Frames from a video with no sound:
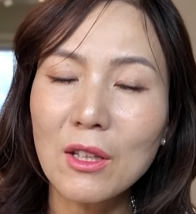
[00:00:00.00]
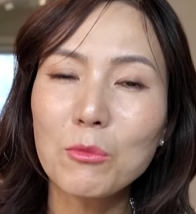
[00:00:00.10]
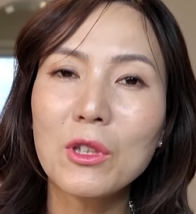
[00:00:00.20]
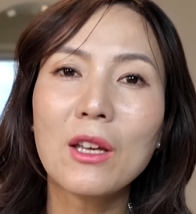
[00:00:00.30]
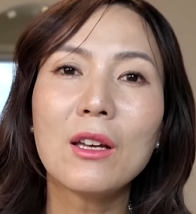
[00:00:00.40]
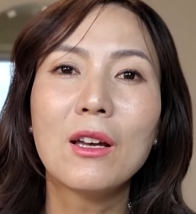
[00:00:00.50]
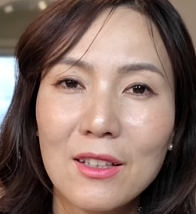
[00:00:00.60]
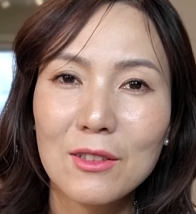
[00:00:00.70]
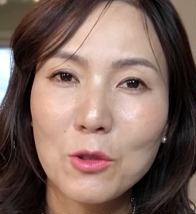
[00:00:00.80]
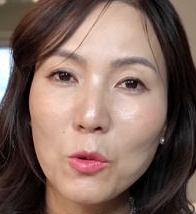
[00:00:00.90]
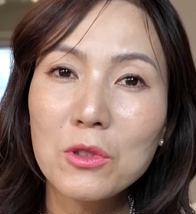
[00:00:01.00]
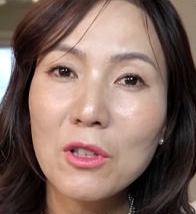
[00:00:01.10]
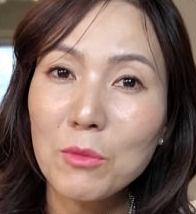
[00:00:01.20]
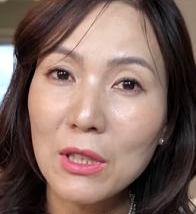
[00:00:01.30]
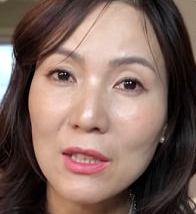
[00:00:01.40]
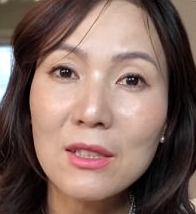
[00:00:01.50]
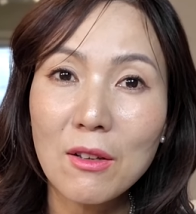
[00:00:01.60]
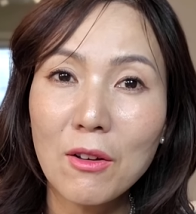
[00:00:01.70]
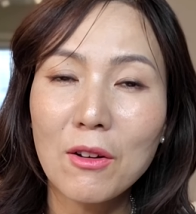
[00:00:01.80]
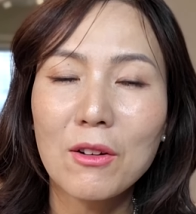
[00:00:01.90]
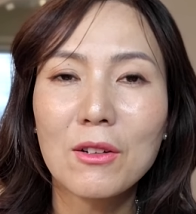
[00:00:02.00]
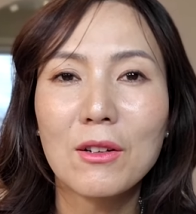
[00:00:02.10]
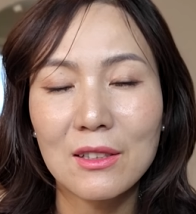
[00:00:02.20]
때문에 좋은 점이 있어요.